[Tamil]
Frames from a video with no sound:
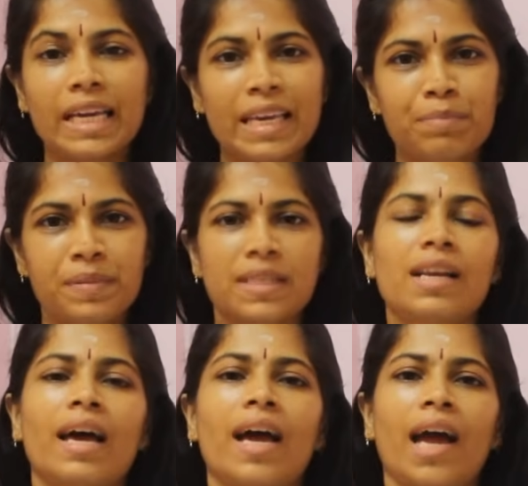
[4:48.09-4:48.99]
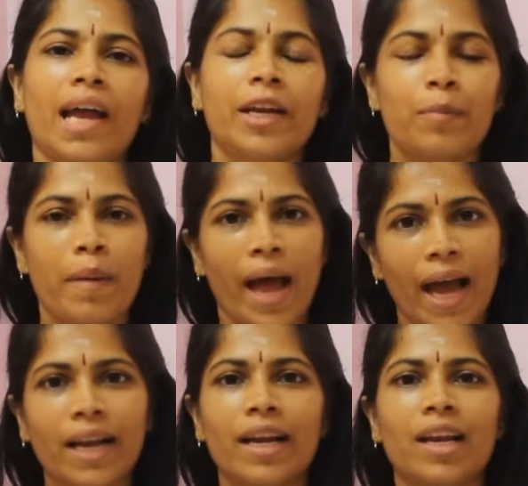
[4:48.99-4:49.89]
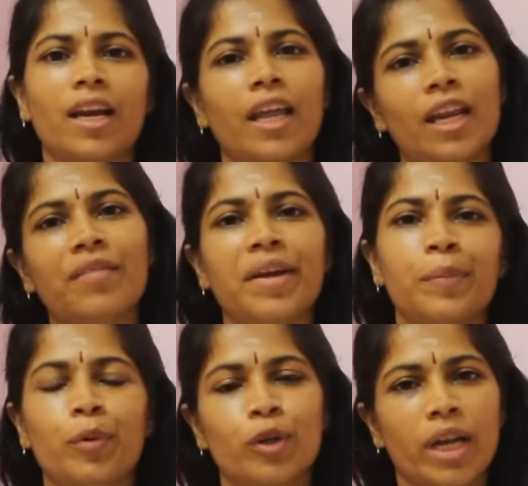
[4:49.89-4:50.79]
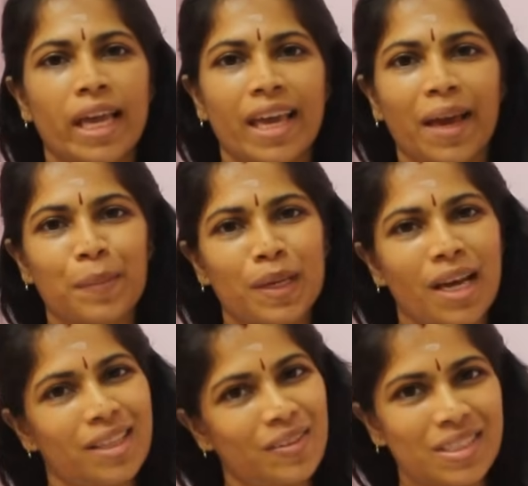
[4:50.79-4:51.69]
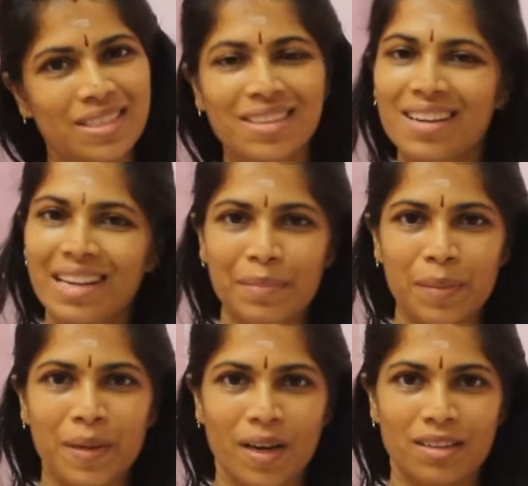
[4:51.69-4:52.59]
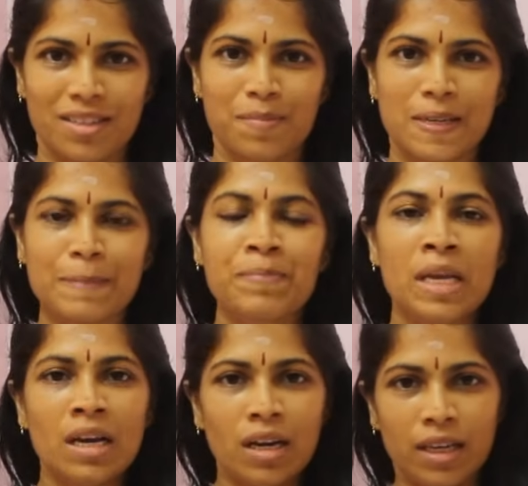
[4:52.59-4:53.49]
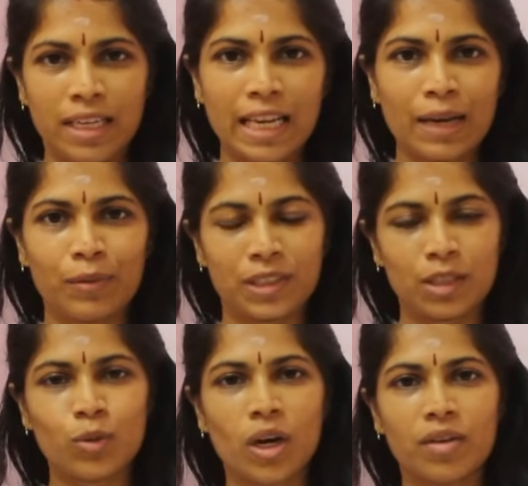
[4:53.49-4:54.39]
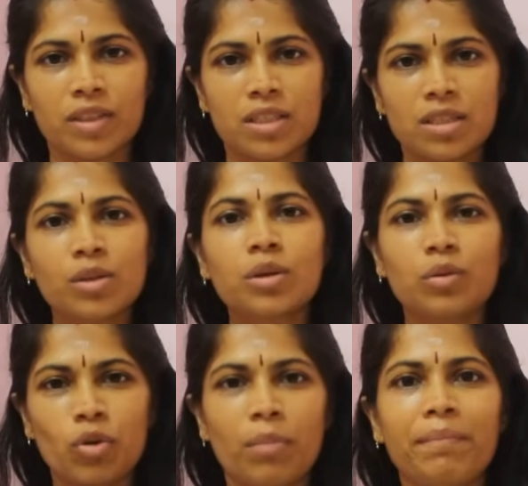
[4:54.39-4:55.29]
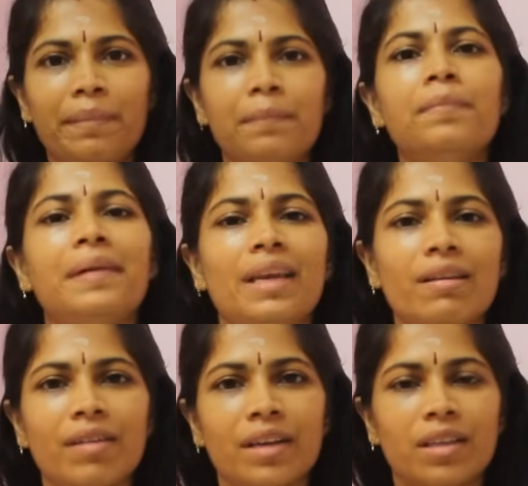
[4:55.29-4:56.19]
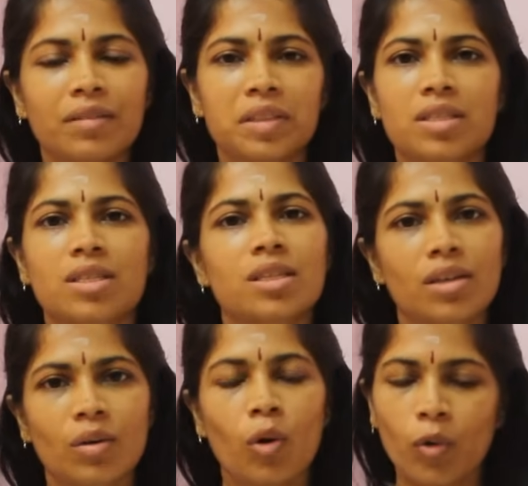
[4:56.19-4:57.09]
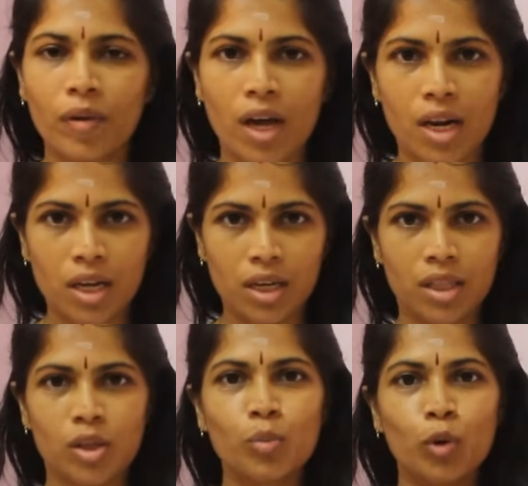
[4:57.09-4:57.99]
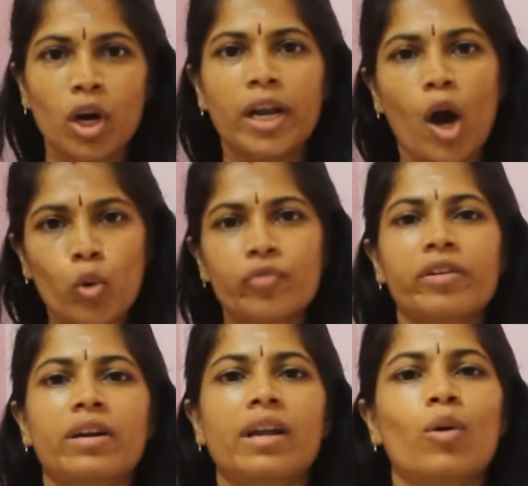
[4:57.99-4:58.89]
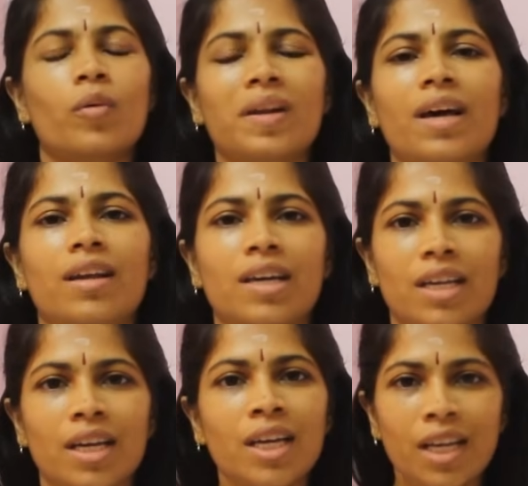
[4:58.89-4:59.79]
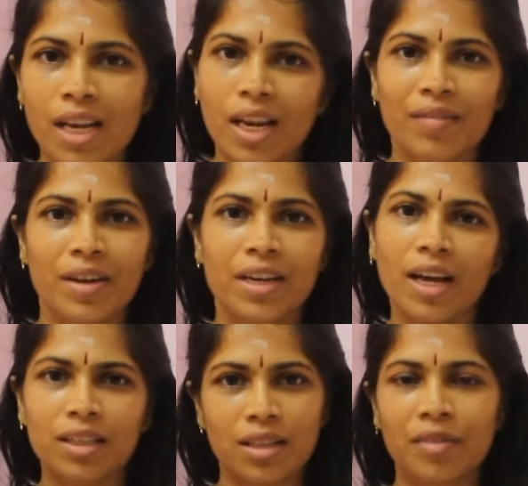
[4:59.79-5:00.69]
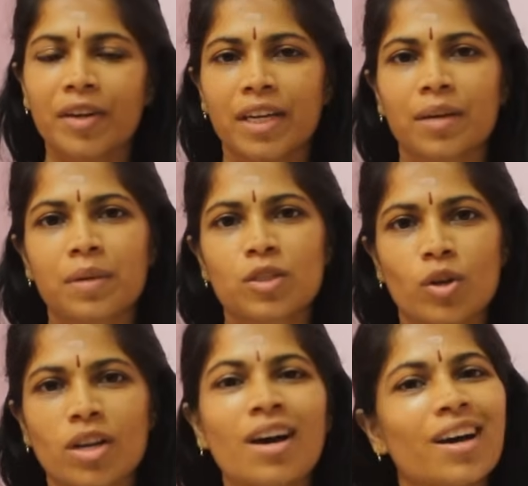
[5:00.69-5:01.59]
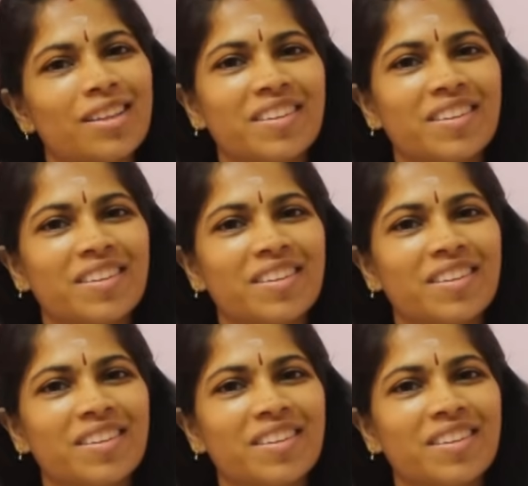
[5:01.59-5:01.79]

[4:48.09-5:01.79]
ஹிப்ஸில் அண்டு பேக்லலாம் நிறைய வெயிட் போட்டிருக்கீங்க அப்படின்னா அது வந்துட்டு கேர்ள் பேபிக்கான சிம்டம் இல்லை வந்து உங்களுக்கு வந்துட்டு உங்கள் பெல்லி வெயிட் தான் வந்துட்டு ஓவராக இருக்குது அதாவது முன்னாடி அவுட் ஃப்ரண்ட்டில் ஓவராக இருக்குது நிறைய வெயிட் அதுதான் வெயிட் அப்படின்னு சொன்னால் அது